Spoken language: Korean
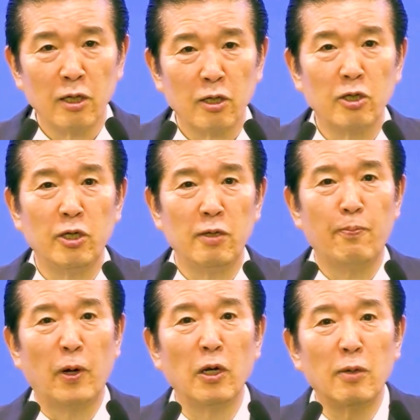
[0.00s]
그들이
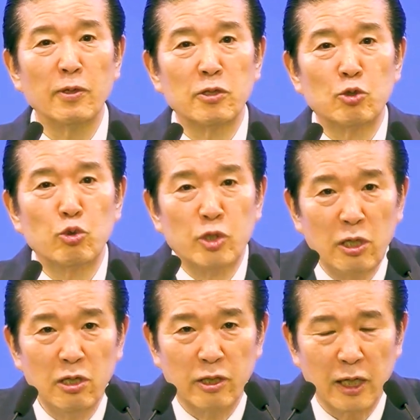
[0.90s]
벌거벗은
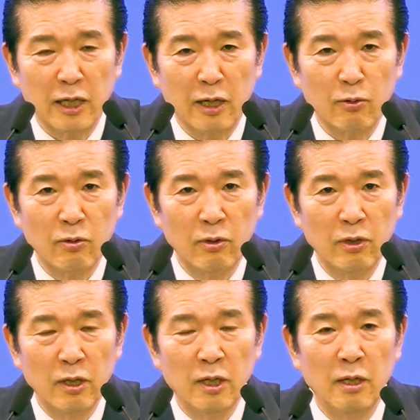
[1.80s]
수치를 느끼게 되고
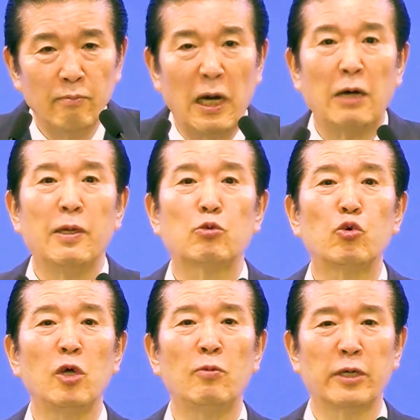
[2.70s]
마음의
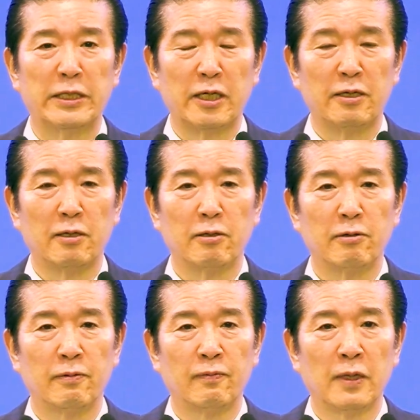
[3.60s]
두려움을 가지게 돼요.
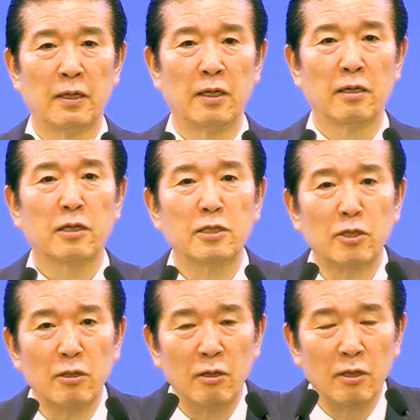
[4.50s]

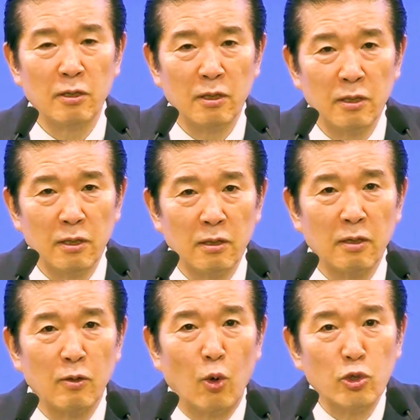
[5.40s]
그래서
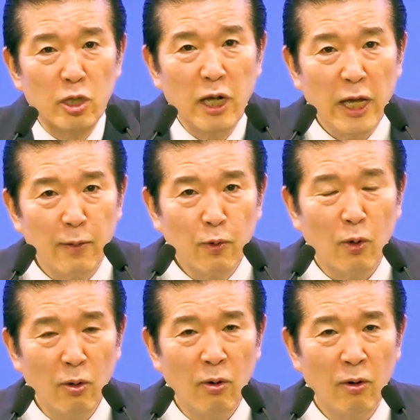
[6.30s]
옷을
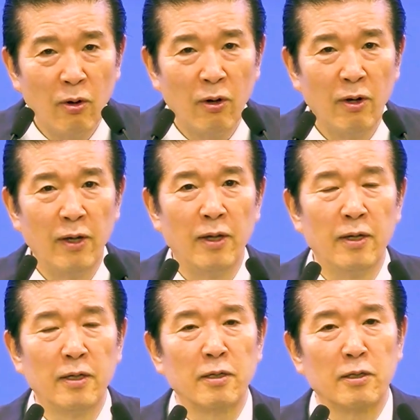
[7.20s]
헤입고
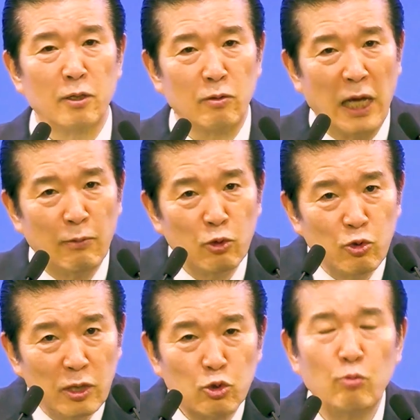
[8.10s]
그리고 나무
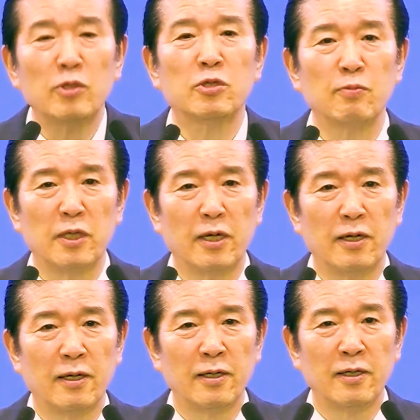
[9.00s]
뒤에 숨었습니다.
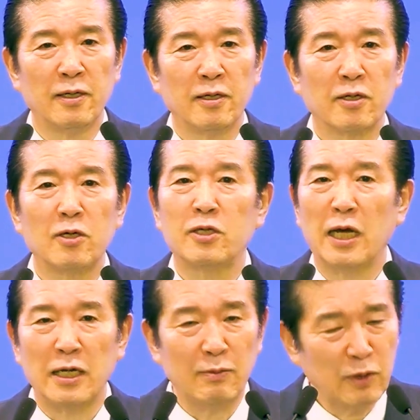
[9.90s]
그럴 때
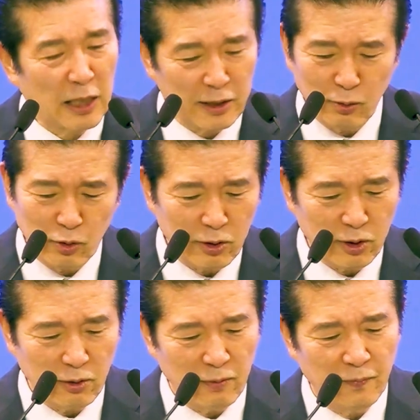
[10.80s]
하나님
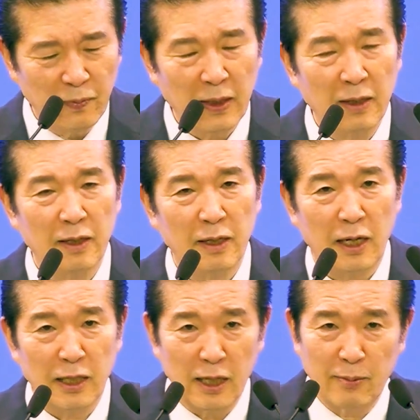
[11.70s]
찾아오셨어요.
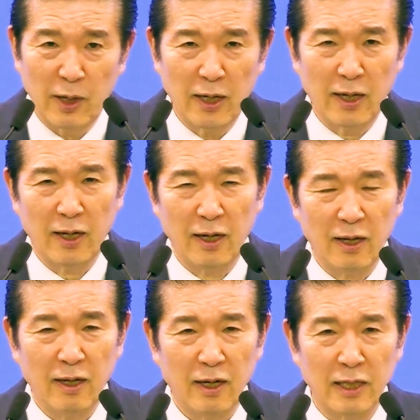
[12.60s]
아담아,
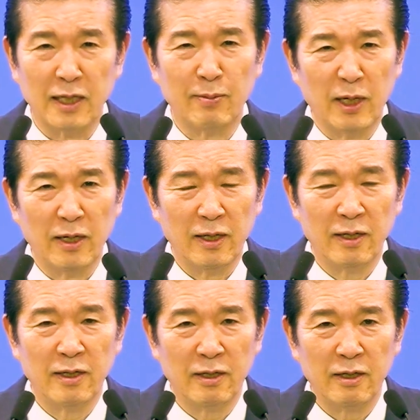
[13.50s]
아담아,
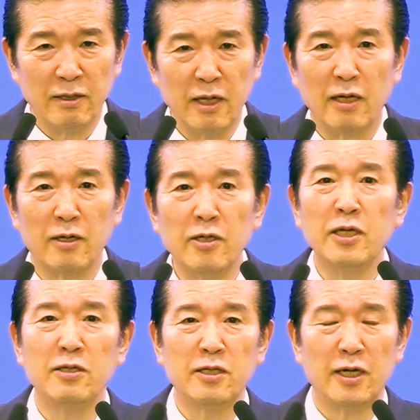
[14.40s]
내가 어디
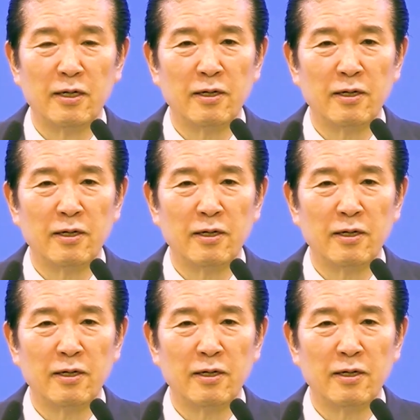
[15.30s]
있느냐?